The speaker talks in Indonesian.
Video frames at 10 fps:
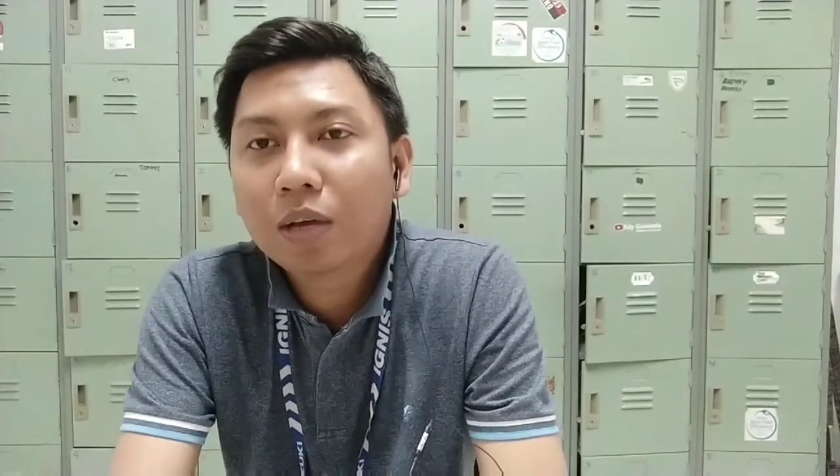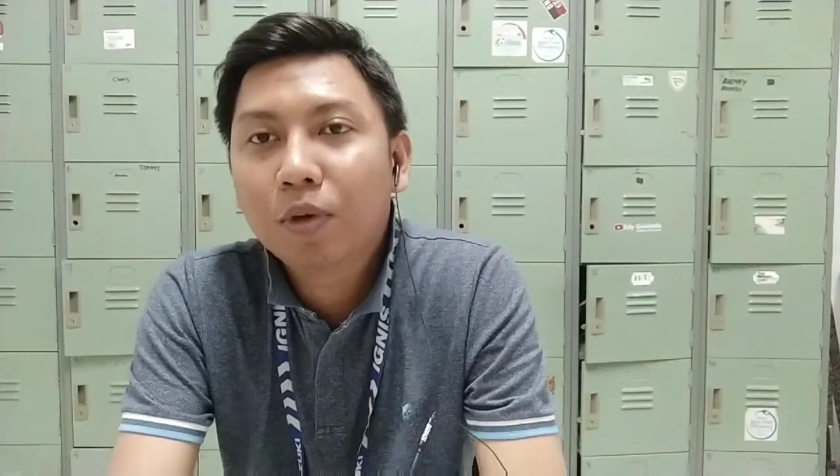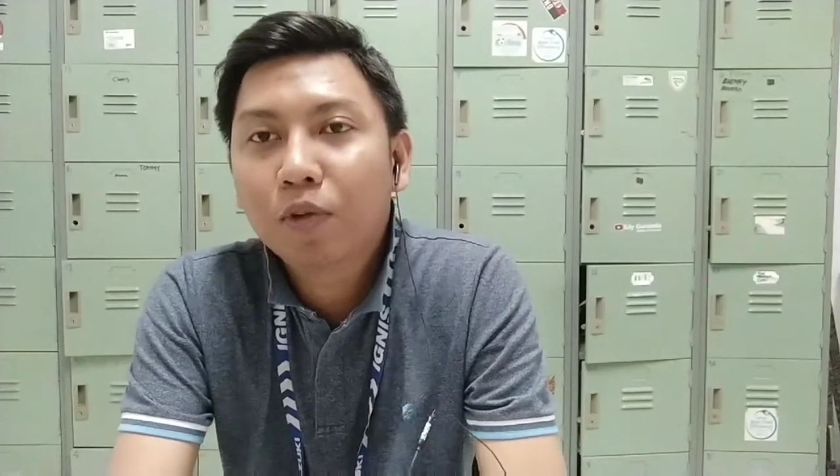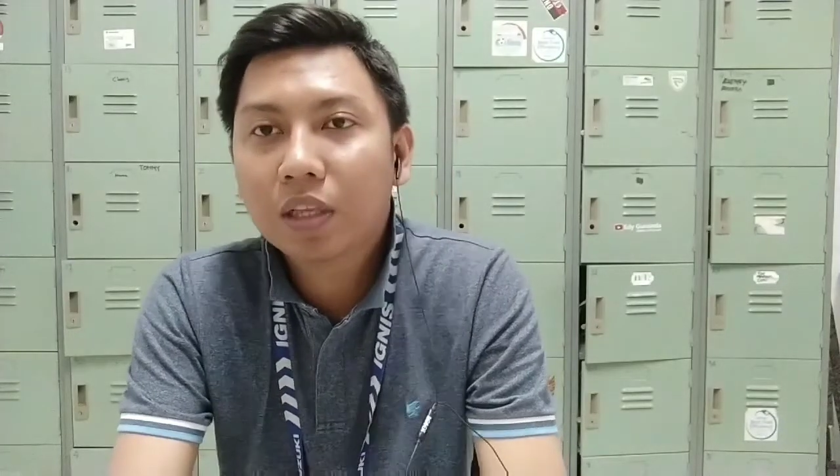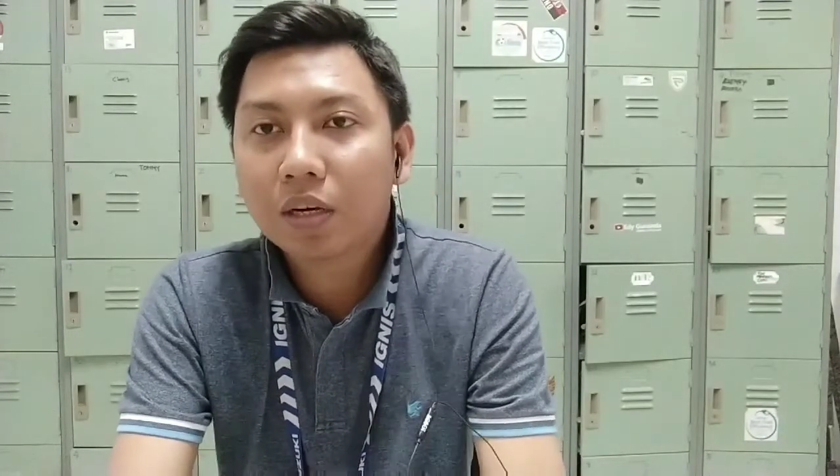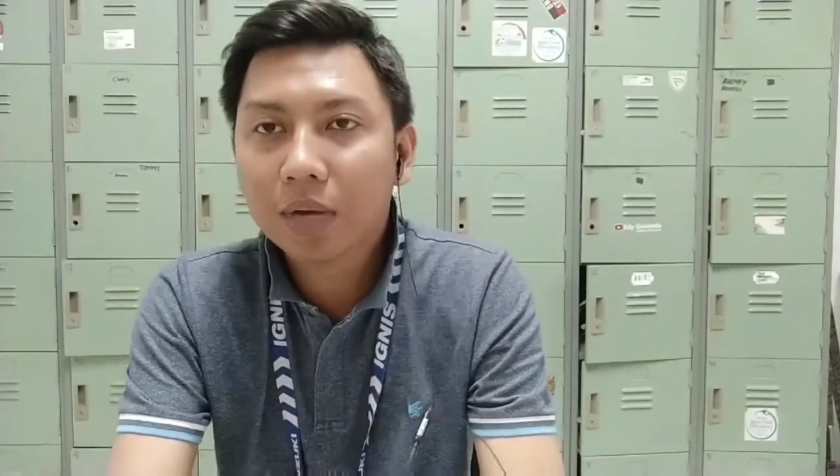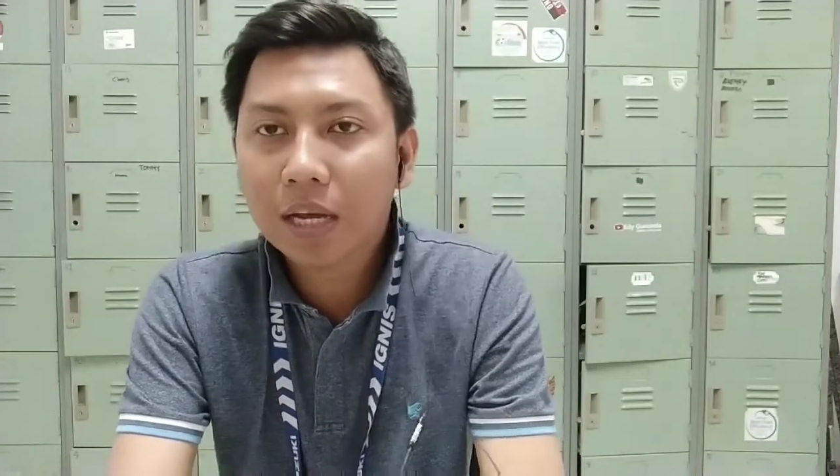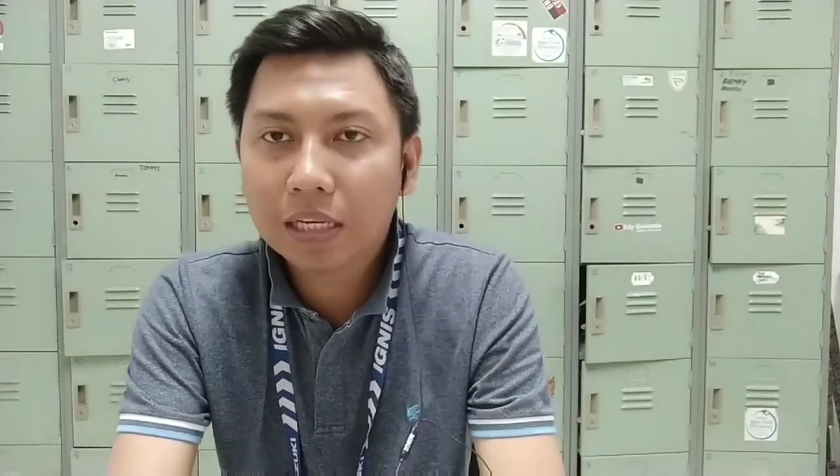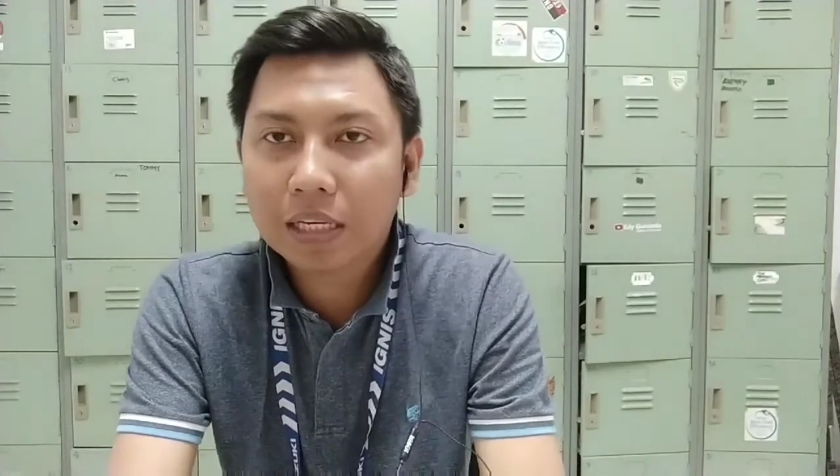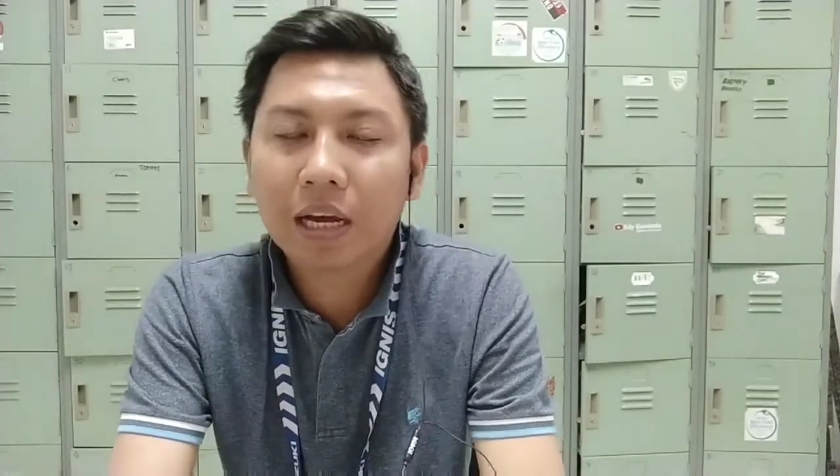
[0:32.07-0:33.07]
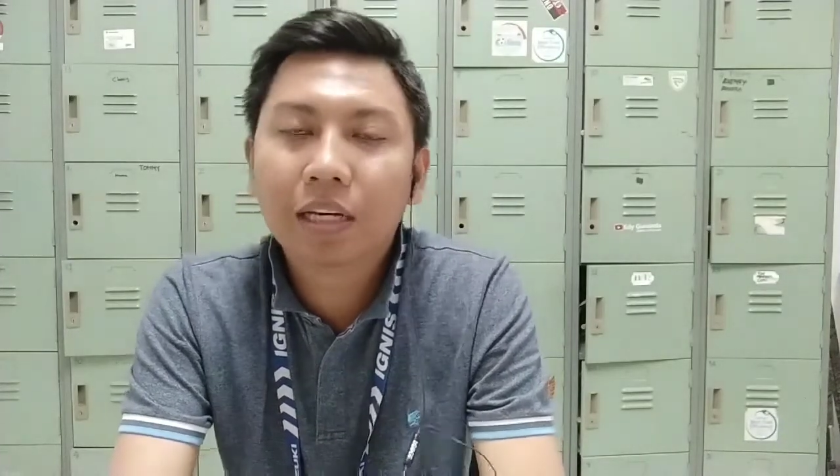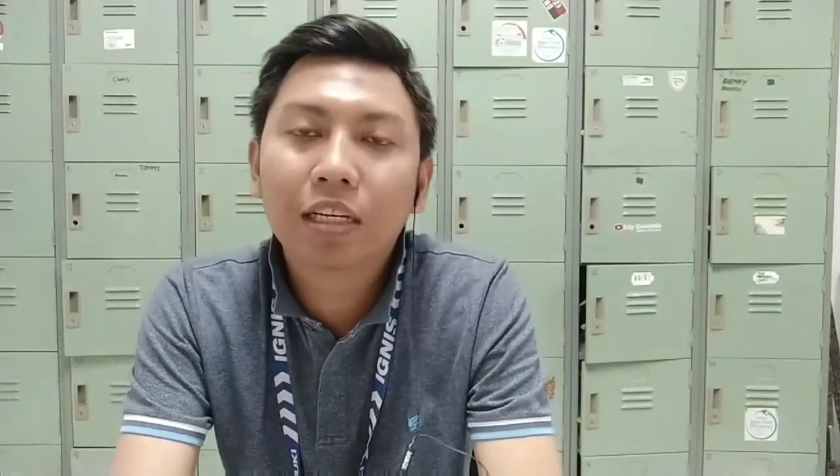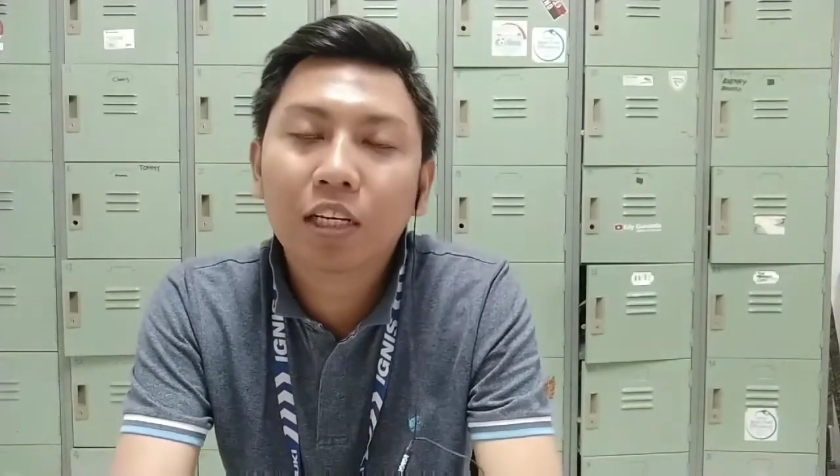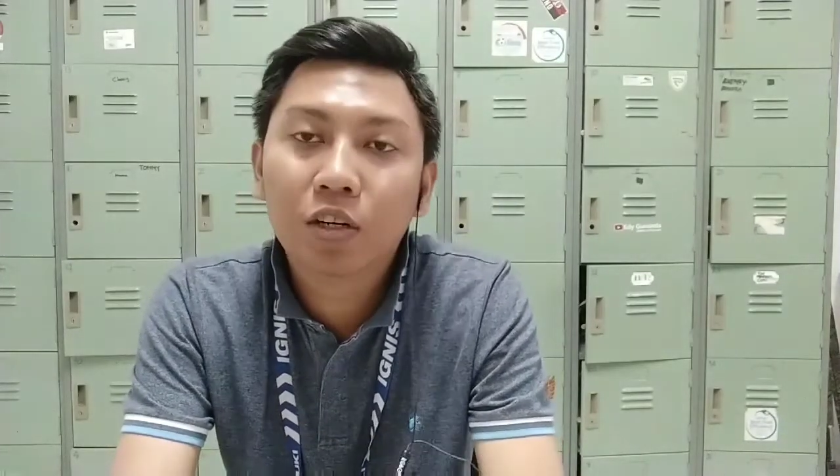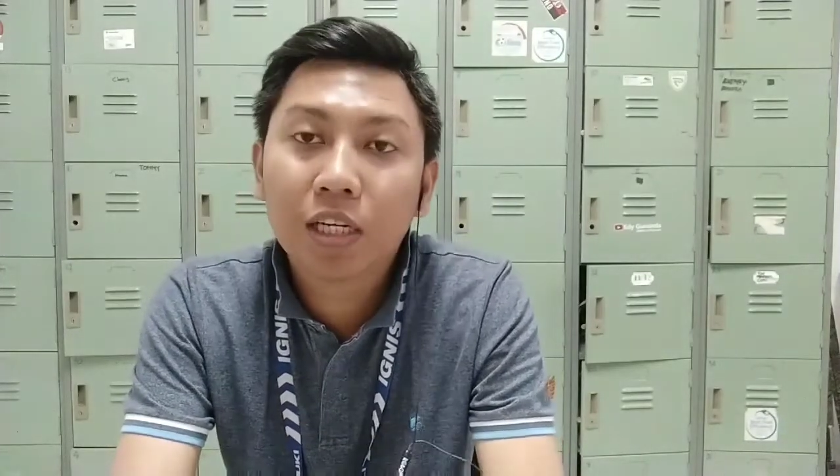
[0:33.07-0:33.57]
MPV terbaik yang
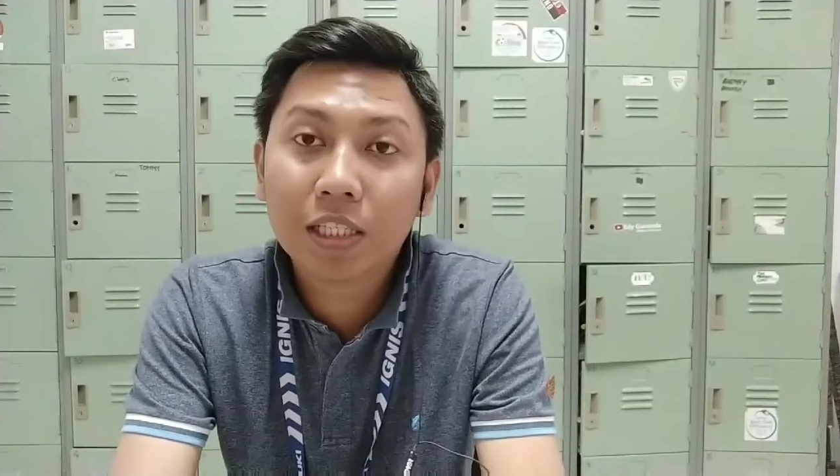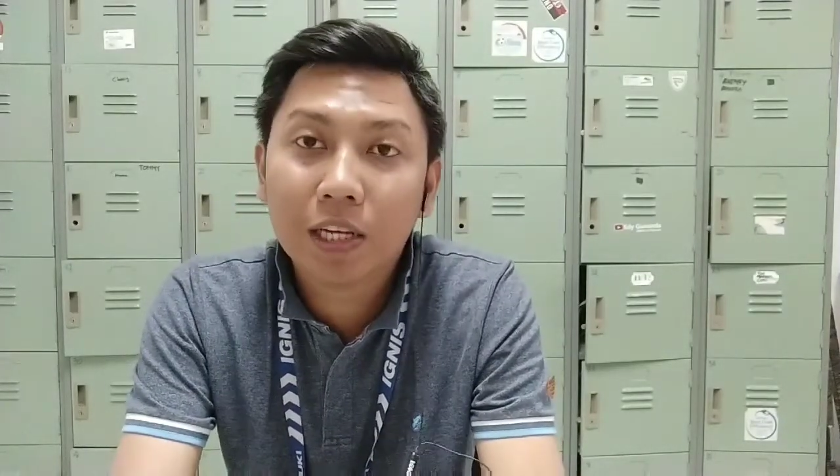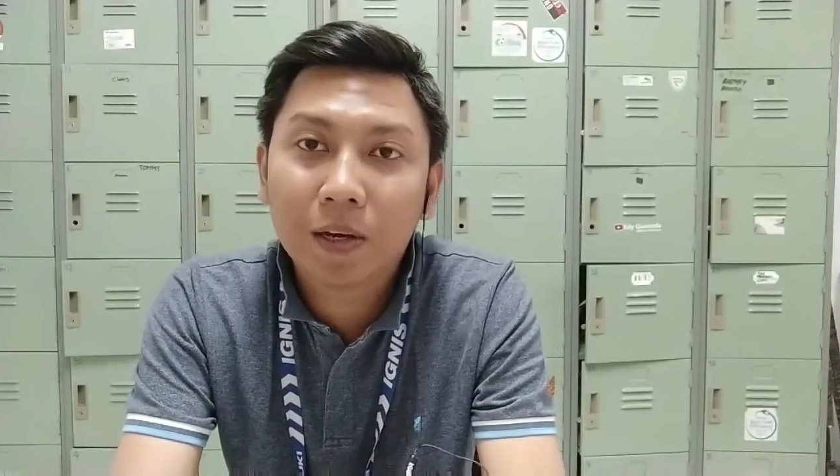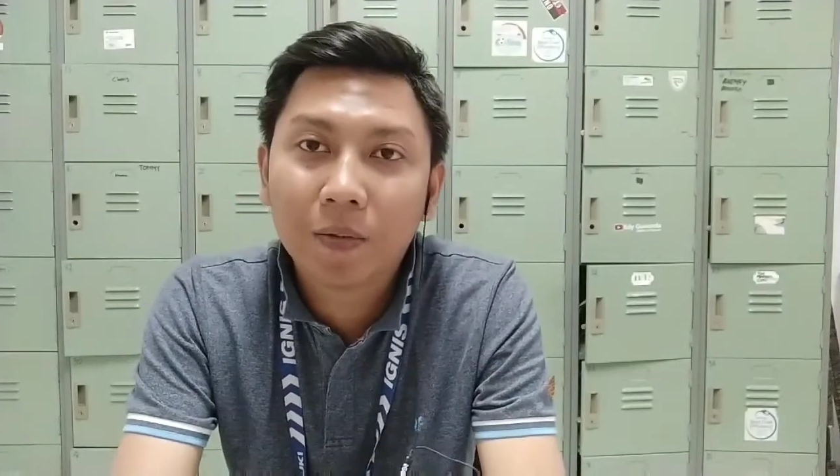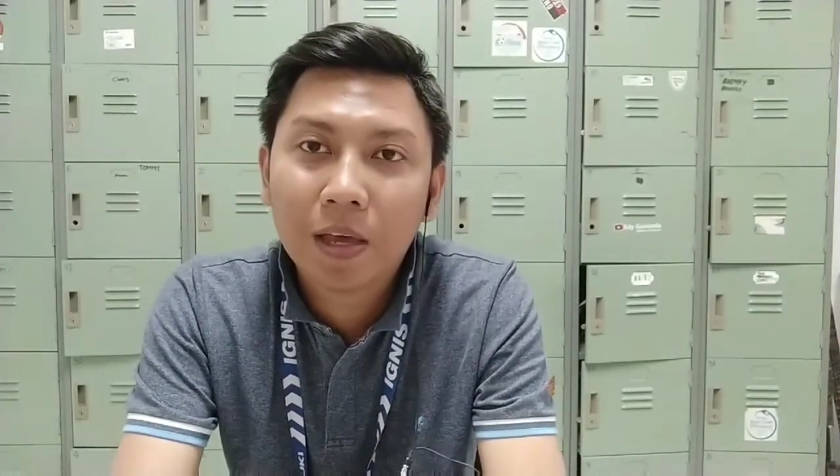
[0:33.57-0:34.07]
ada di Indonesia.